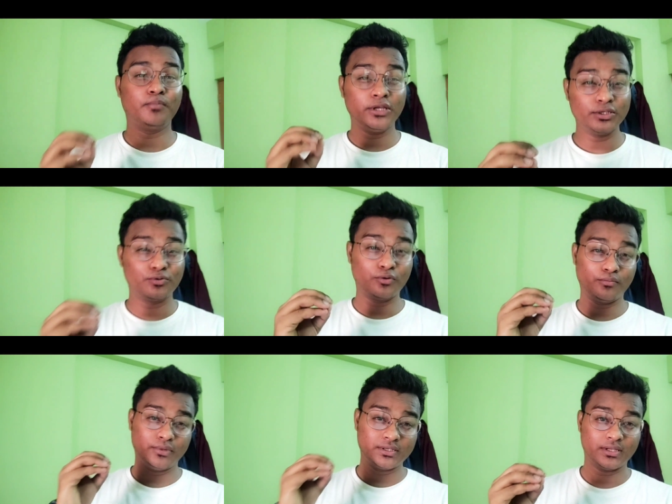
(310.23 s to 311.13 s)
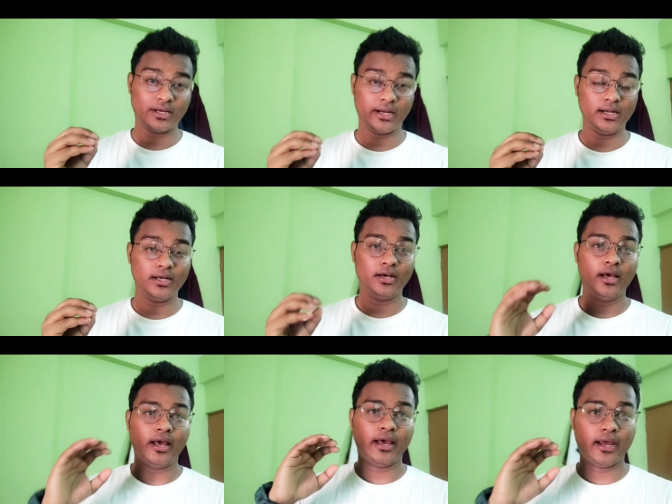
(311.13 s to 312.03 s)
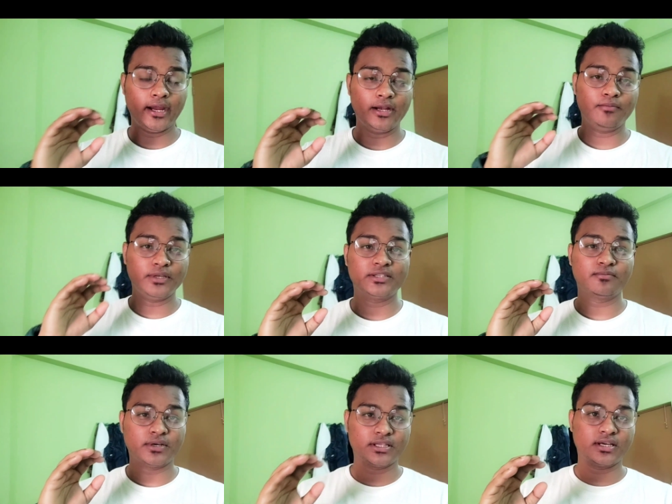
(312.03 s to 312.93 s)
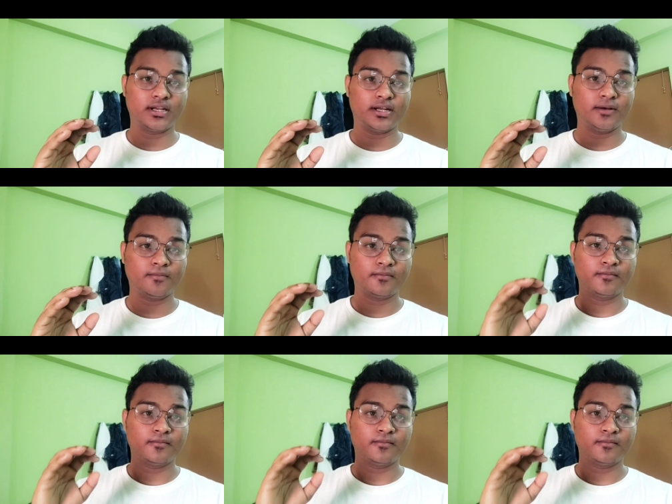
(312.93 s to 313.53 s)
प्लीज डोंट मिस द एंड एंड मिस मत करना